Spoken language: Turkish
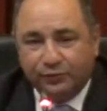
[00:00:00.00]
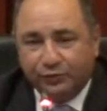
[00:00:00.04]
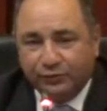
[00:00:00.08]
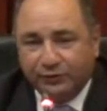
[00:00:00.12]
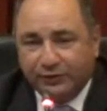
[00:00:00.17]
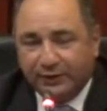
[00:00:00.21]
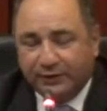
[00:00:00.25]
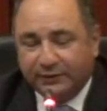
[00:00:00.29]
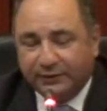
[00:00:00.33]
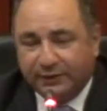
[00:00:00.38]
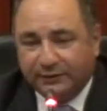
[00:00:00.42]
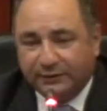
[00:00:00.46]

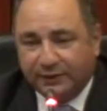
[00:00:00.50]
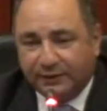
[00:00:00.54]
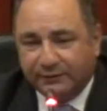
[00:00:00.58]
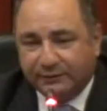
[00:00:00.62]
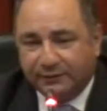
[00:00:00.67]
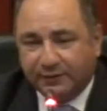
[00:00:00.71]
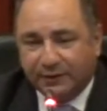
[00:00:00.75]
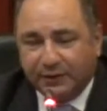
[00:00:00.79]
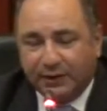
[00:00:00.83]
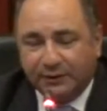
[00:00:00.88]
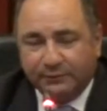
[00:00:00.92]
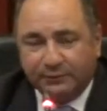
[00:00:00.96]
Onlardan
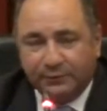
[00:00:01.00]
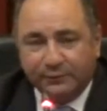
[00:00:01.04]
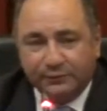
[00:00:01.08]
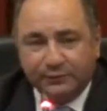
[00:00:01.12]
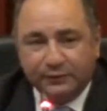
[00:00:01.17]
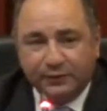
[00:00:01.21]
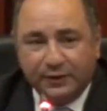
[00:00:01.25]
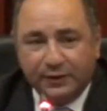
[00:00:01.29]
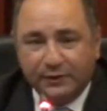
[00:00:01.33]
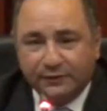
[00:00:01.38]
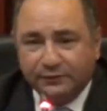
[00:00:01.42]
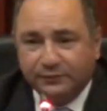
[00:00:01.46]
destek
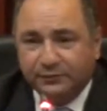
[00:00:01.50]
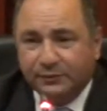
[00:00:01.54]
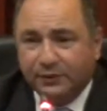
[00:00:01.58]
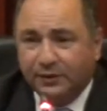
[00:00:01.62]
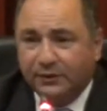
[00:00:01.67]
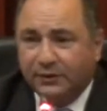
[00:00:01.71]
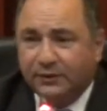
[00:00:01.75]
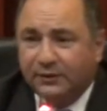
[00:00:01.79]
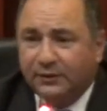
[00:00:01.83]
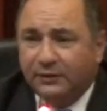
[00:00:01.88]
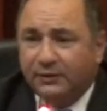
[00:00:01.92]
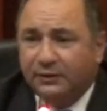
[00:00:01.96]
almamız lazım.
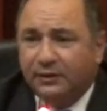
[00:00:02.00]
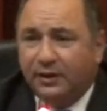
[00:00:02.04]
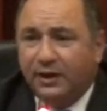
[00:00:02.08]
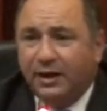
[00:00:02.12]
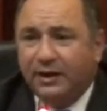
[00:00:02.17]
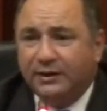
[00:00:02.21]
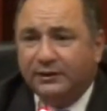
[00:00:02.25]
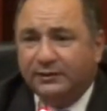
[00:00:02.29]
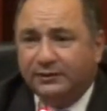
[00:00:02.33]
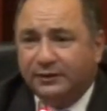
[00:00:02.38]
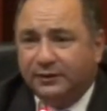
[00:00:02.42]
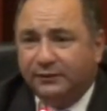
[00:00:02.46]

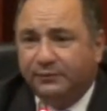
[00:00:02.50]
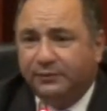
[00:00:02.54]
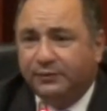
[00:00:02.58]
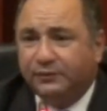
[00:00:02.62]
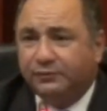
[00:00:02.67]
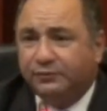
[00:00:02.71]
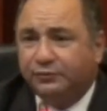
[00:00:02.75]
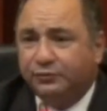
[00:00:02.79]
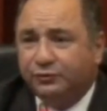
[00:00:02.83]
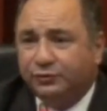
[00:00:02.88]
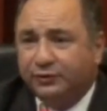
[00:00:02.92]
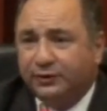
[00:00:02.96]
Hayır dedi
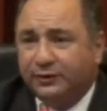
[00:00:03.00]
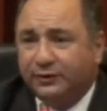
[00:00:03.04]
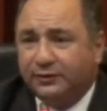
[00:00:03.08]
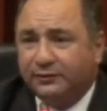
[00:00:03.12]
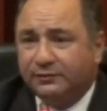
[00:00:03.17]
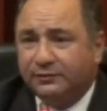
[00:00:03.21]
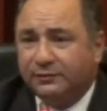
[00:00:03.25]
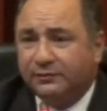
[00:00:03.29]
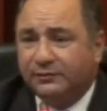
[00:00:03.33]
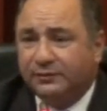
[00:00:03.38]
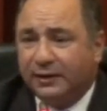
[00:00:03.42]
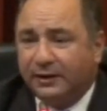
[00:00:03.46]
biz bunu dedi
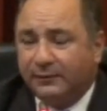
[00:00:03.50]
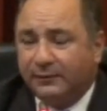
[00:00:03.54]
siz de